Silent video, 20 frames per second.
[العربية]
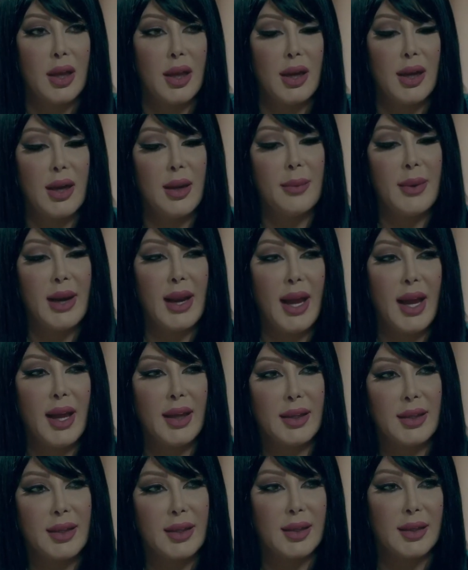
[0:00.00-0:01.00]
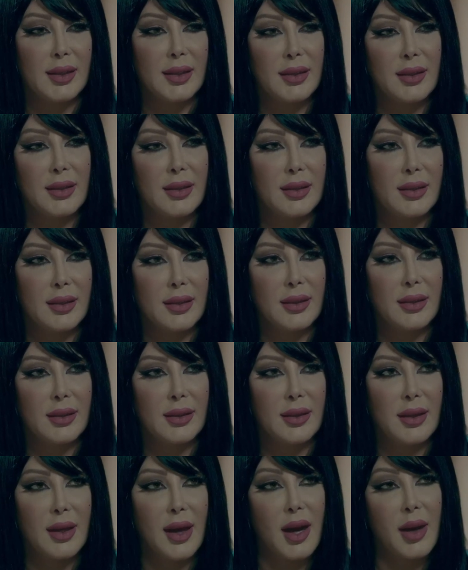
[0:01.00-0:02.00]
إلا بالحق
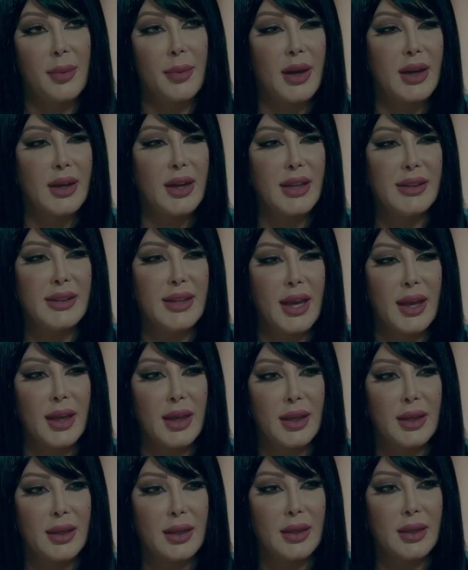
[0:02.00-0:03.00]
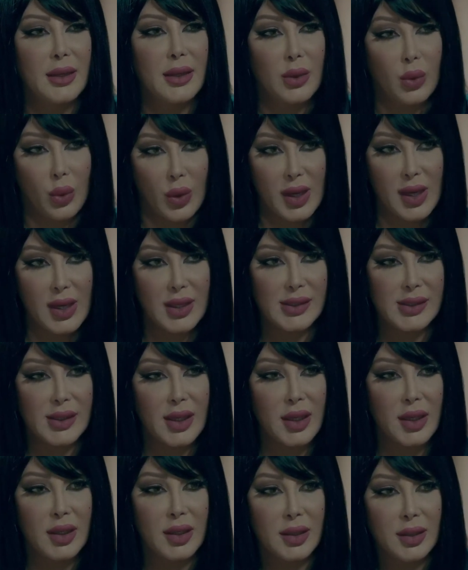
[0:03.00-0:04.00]
أخبار نادية إيه؟ كويسة؟